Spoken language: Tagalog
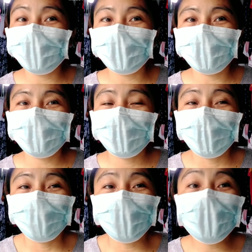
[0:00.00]
Vlog.
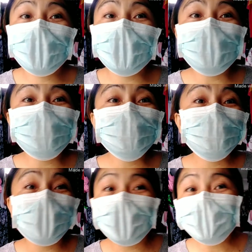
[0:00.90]
Welcome to
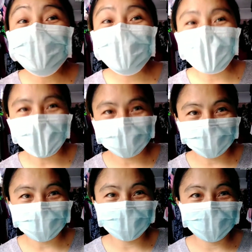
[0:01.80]
my
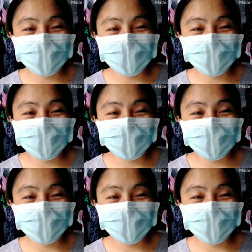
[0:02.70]
channel.